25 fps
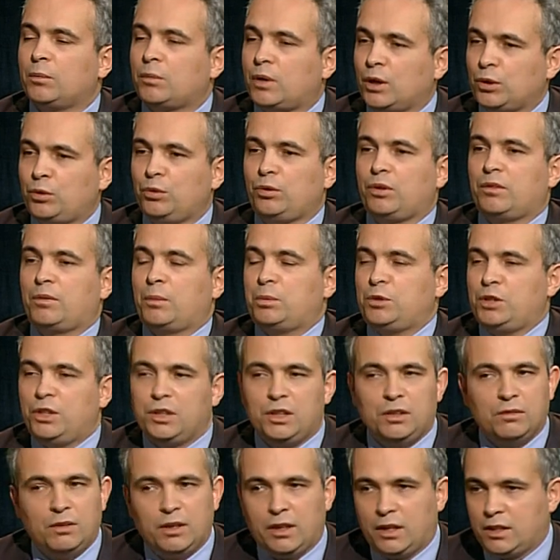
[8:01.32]
который вообще
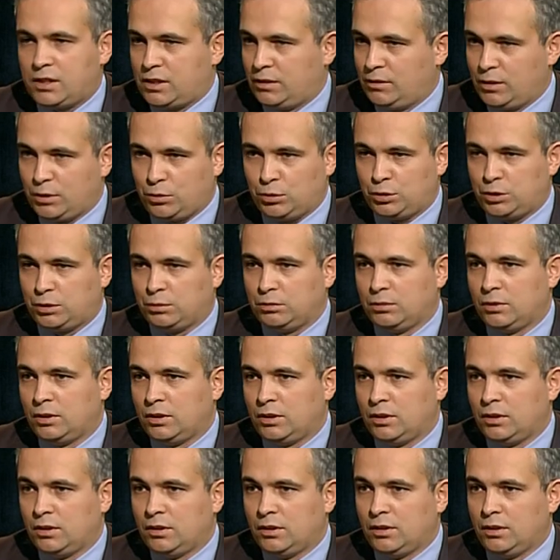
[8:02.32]
не является верующим.
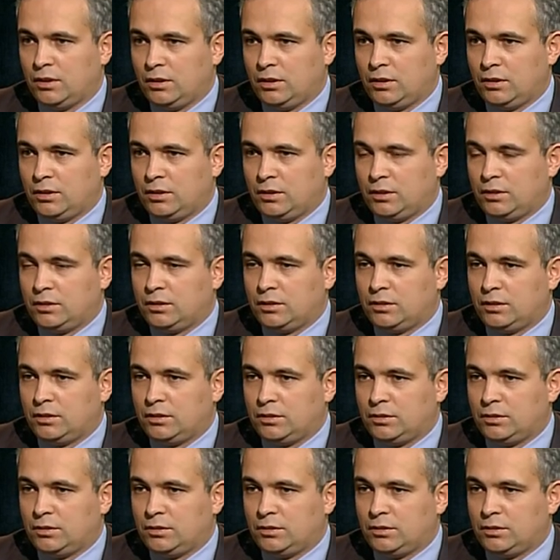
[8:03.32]
К сожалению,